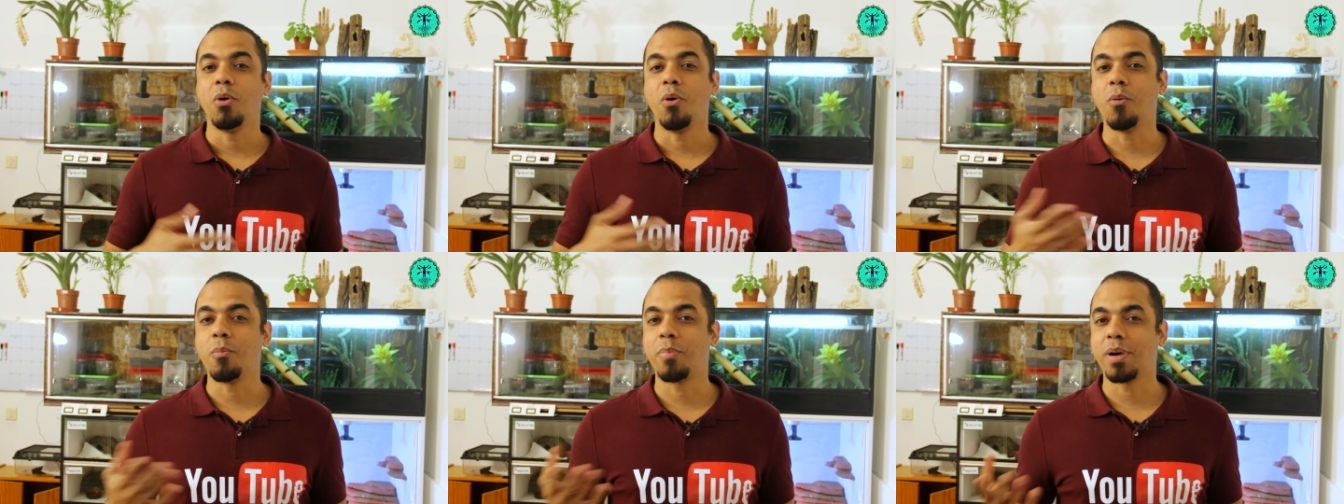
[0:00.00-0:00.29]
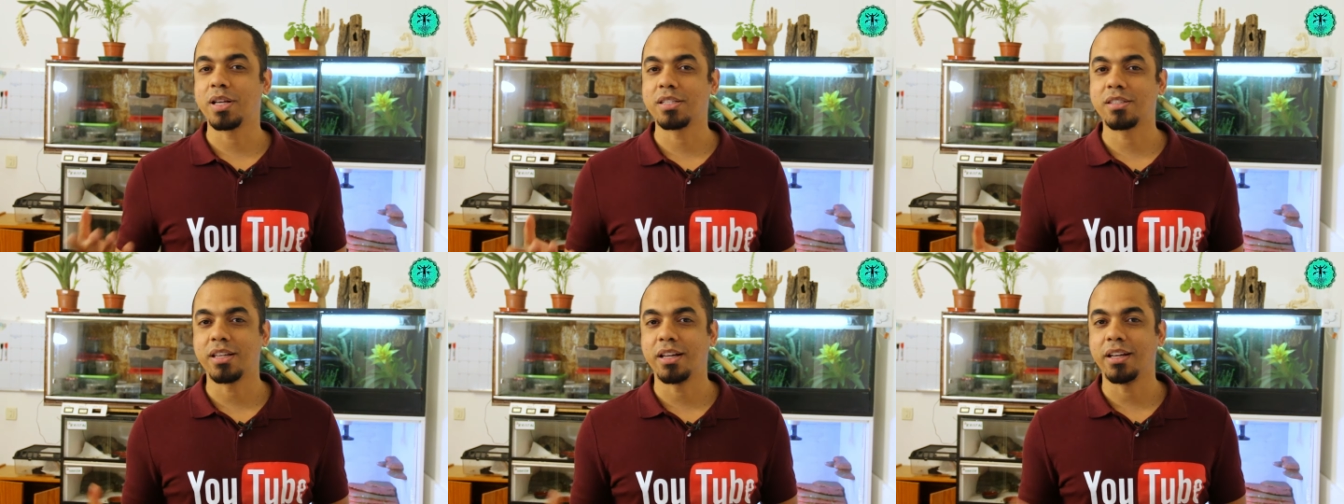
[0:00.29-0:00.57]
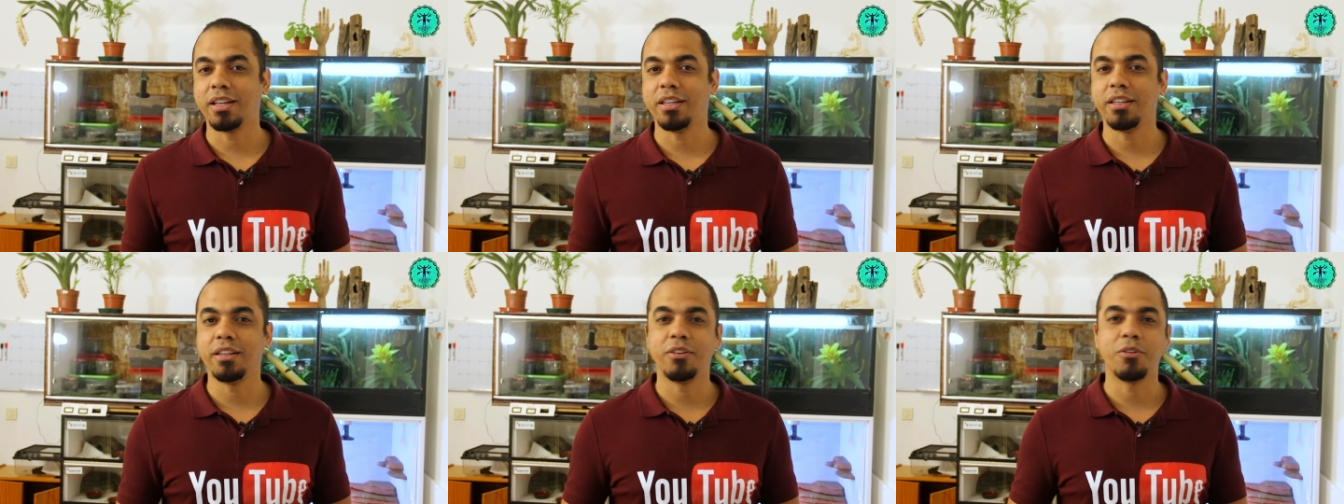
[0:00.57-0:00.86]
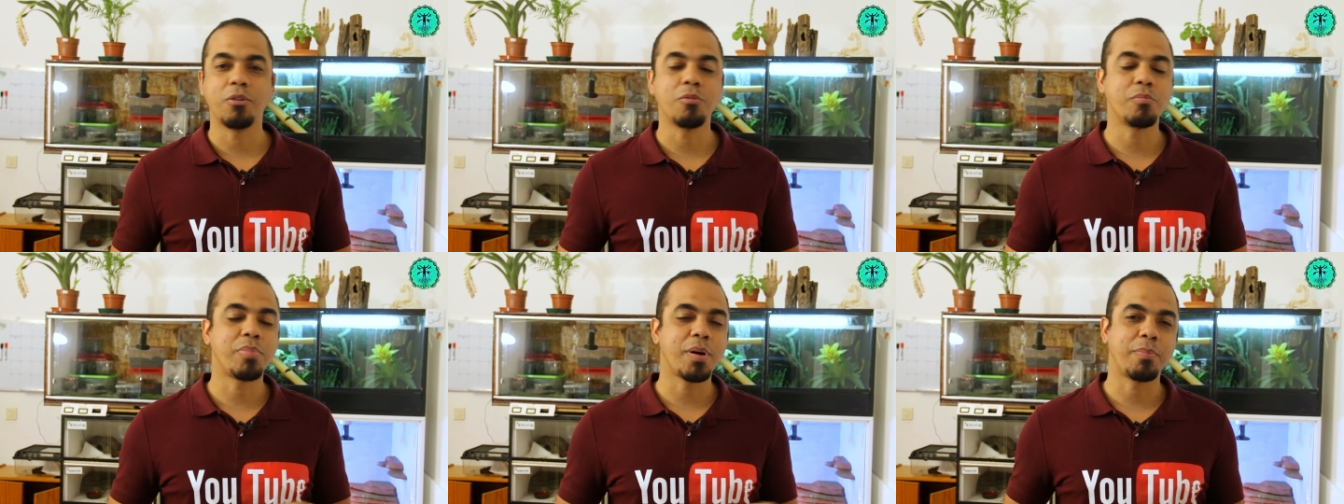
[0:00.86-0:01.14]
ou um
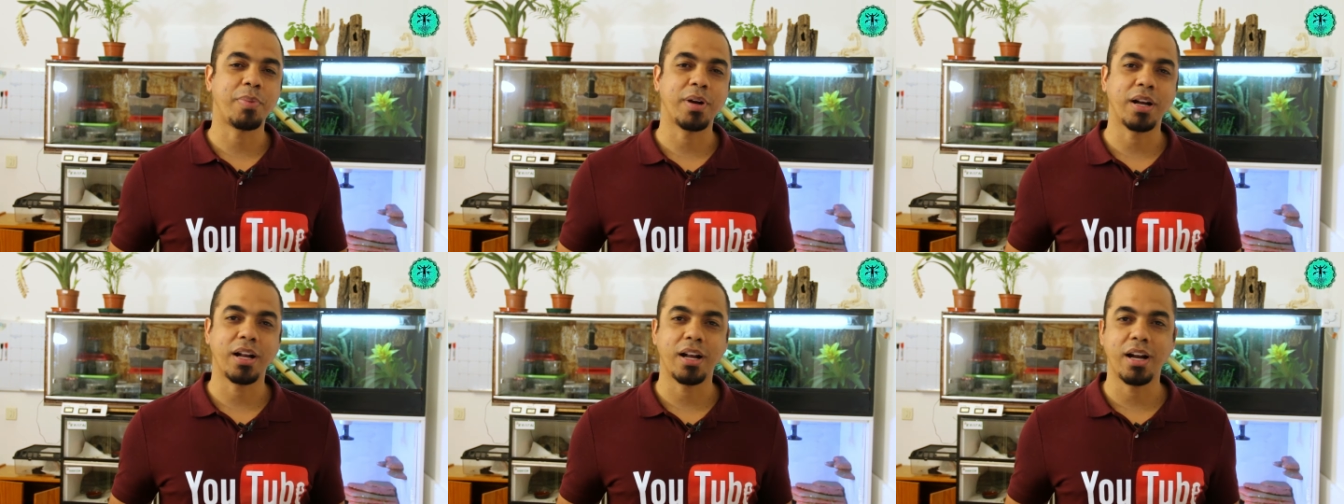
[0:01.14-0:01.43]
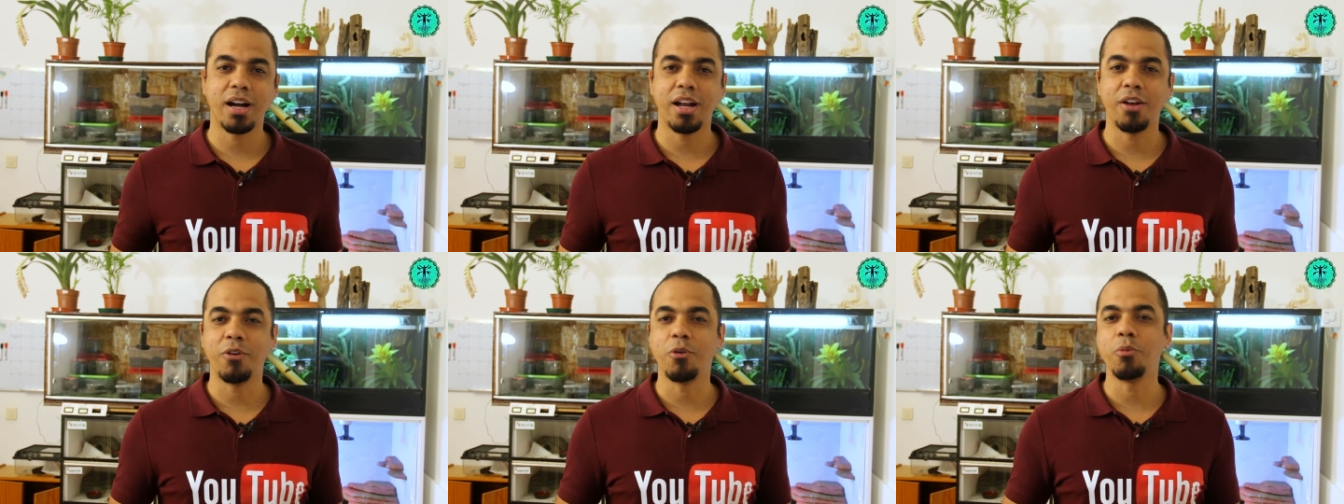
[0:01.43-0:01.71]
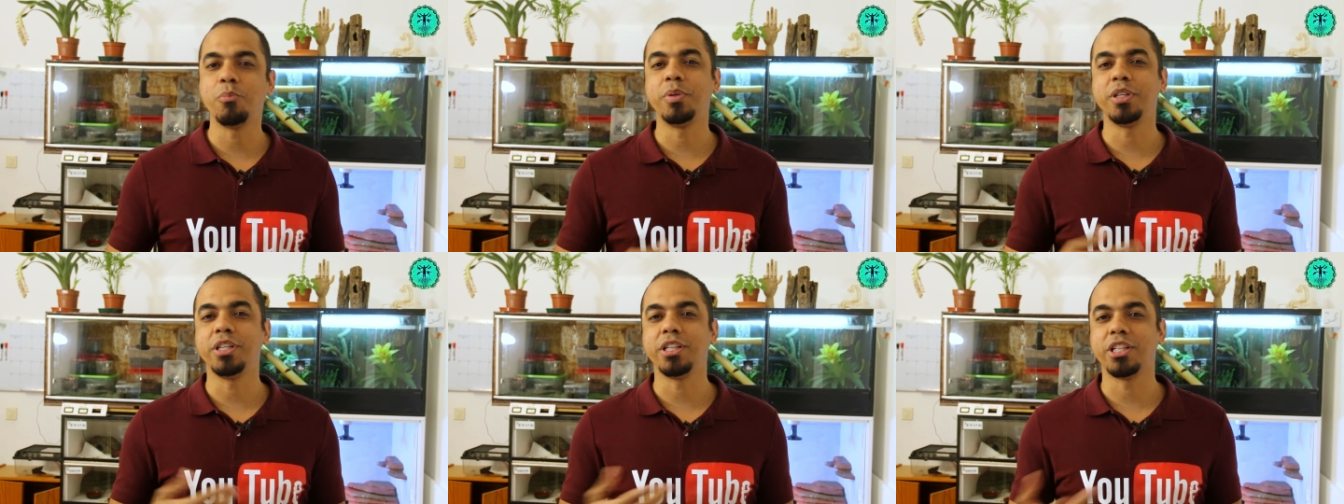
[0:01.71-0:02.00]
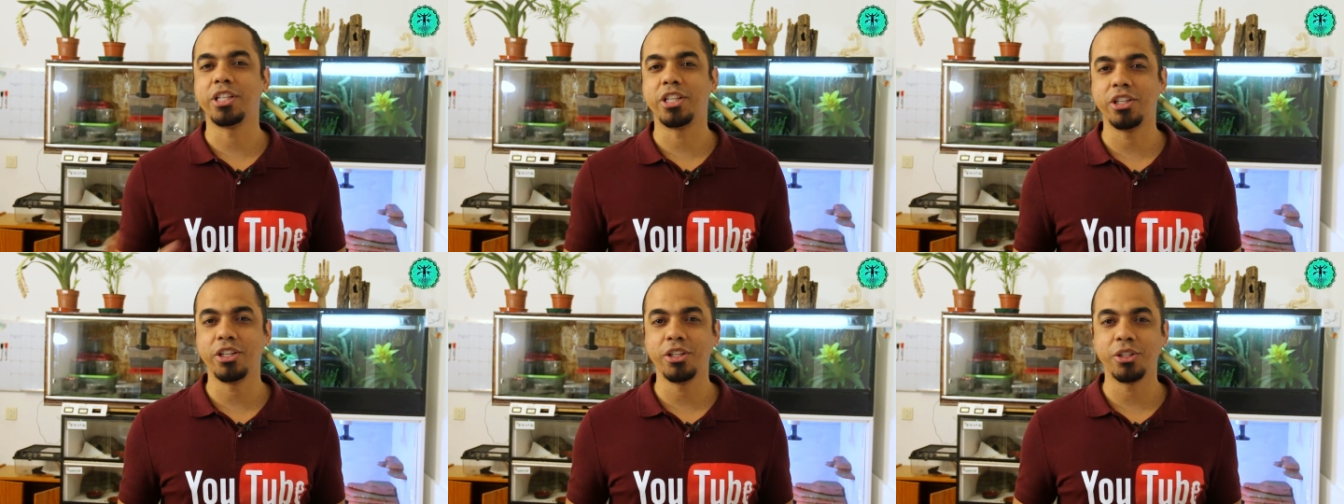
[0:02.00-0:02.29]
passarinho, ou um papagaio, ou um
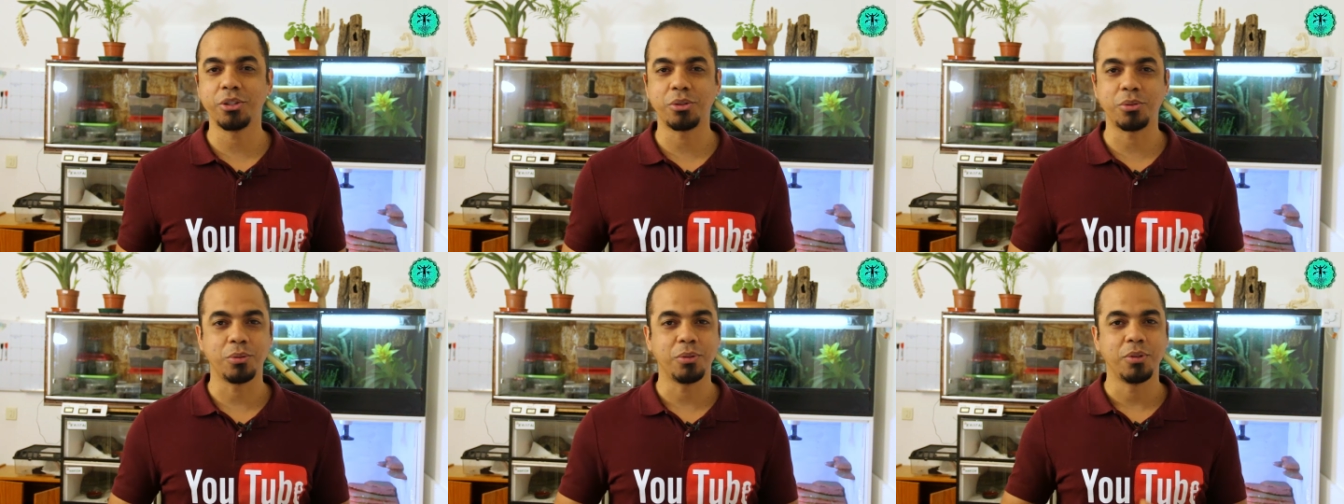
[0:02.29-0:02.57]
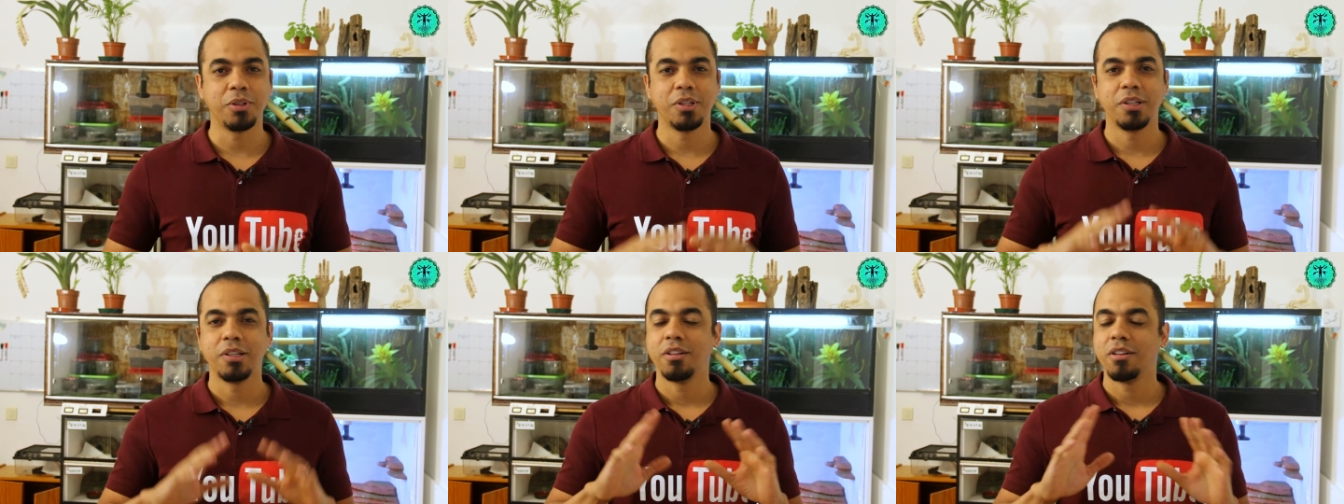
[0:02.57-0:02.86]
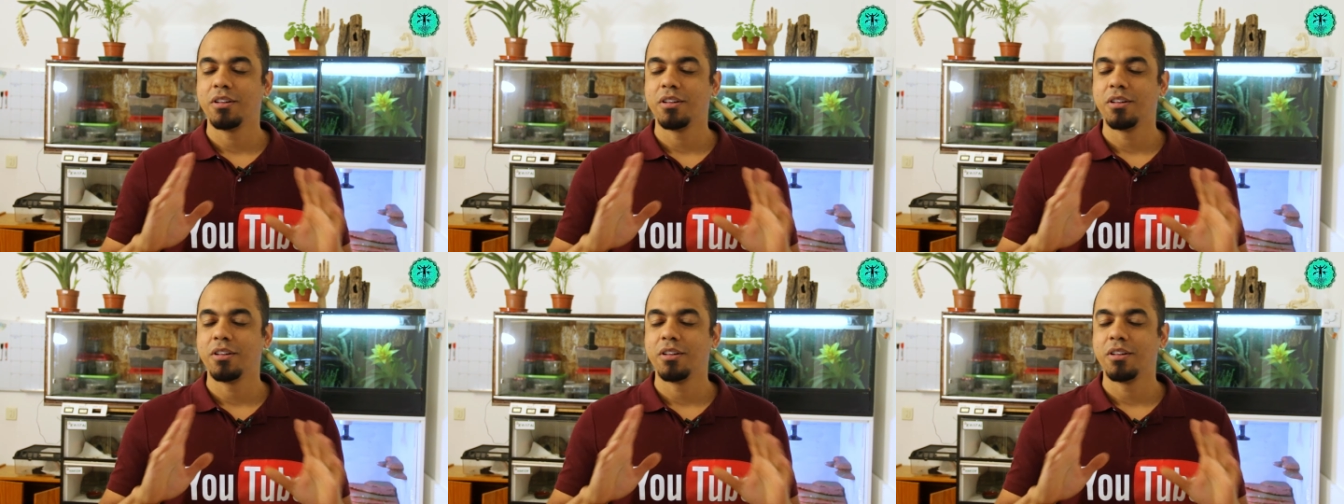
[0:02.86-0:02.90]
periquito.